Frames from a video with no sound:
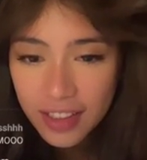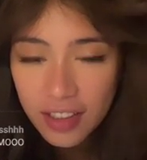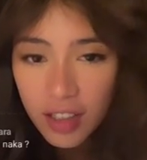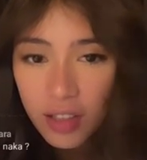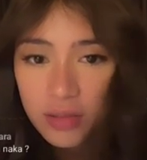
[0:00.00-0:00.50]

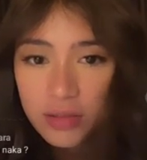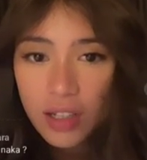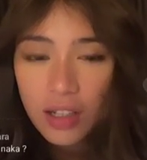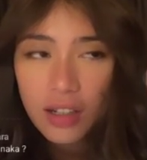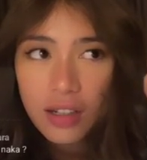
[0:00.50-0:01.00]

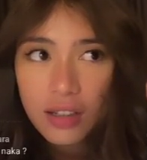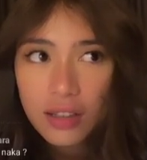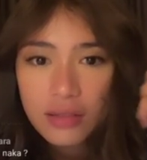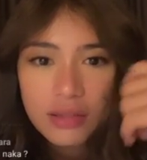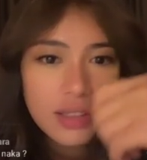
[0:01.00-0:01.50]
Nagkaon na
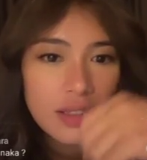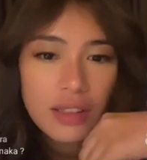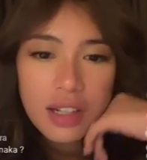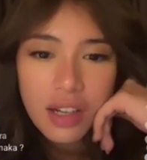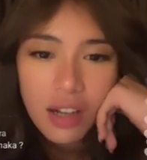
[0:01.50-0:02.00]
ka.
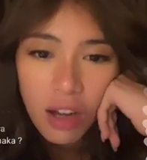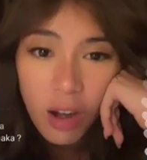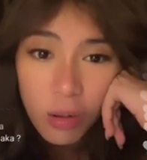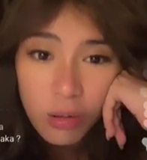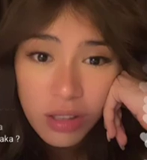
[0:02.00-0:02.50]

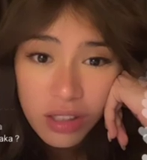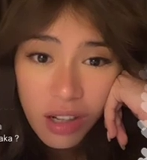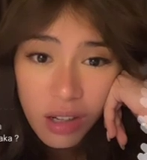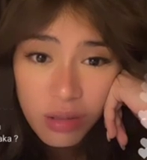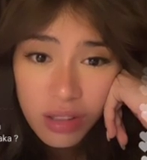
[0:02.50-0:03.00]
Akong
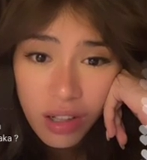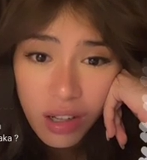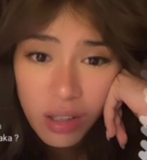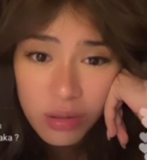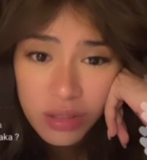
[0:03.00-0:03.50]
gikaon ra
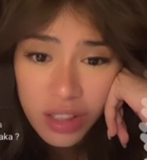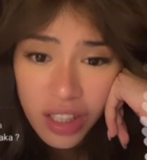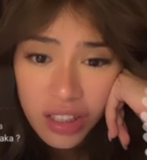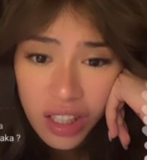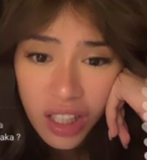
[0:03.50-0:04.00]
karon
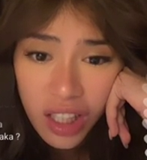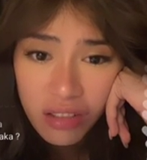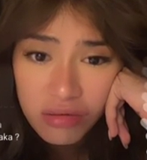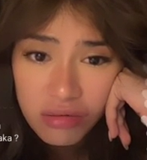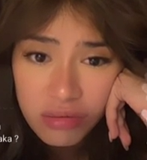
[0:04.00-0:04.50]
kay
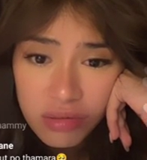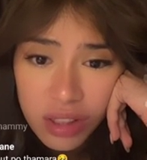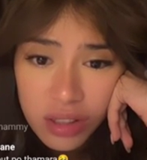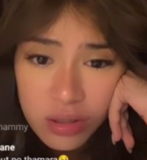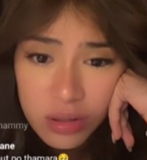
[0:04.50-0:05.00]
cake.
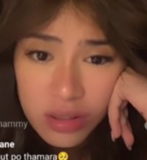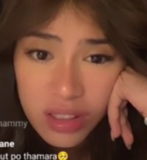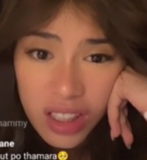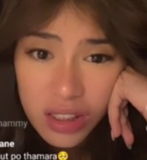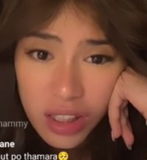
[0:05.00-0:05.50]
Tapos
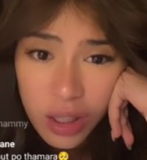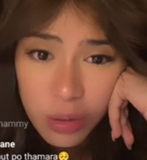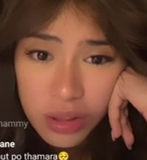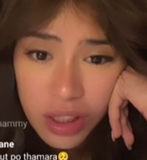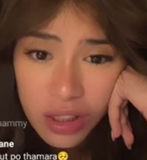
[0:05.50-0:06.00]
sakit
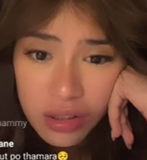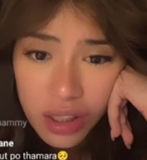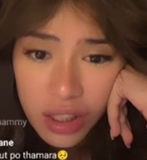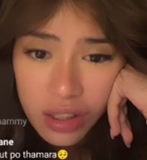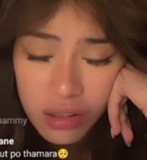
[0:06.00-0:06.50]
kay tiyan
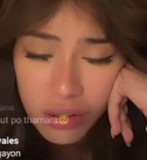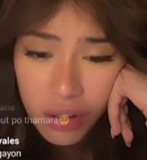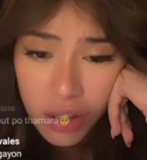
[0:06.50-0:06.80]
kay.